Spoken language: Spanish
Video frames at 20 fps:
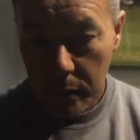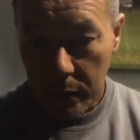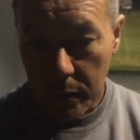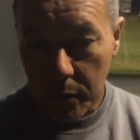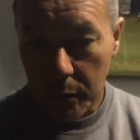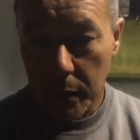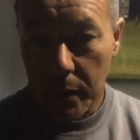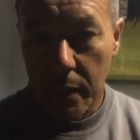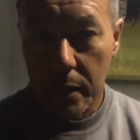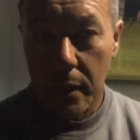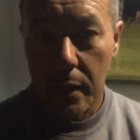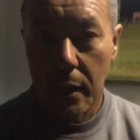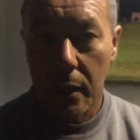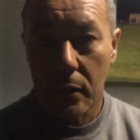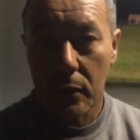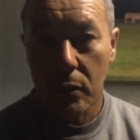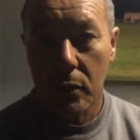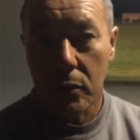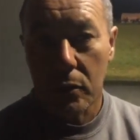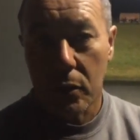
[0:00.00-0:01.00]
que van
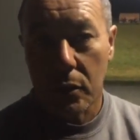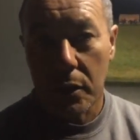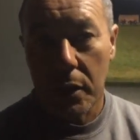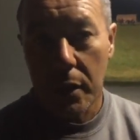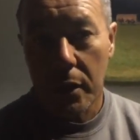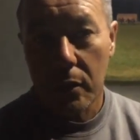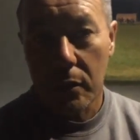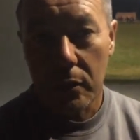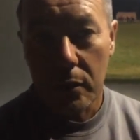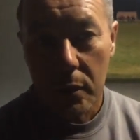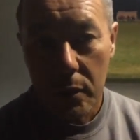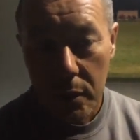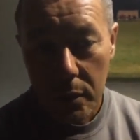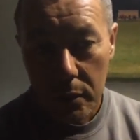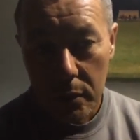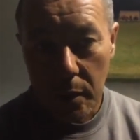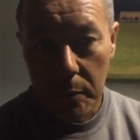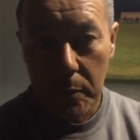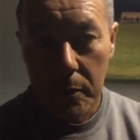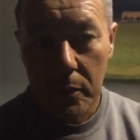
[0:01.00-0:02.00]
arrancando los torneos.
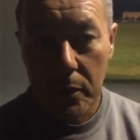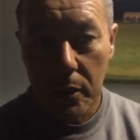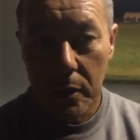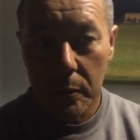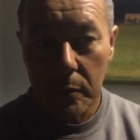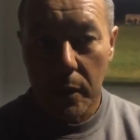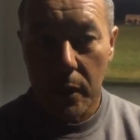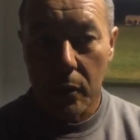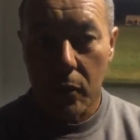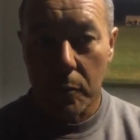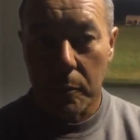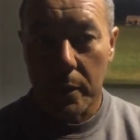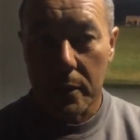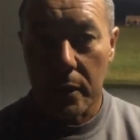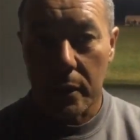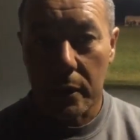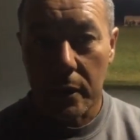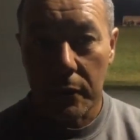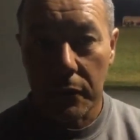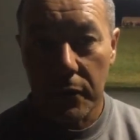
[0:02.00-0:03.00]
También tenemos la Copa
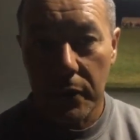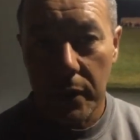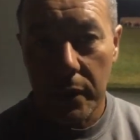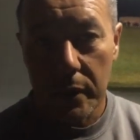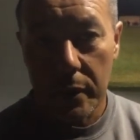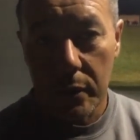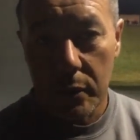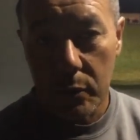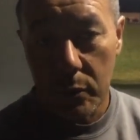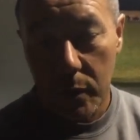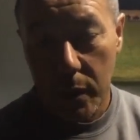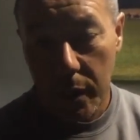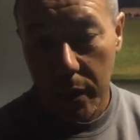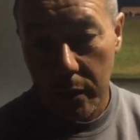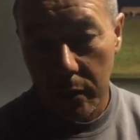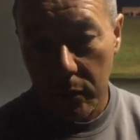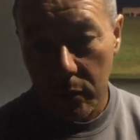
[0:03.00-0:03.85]
Santa Fe que jugar,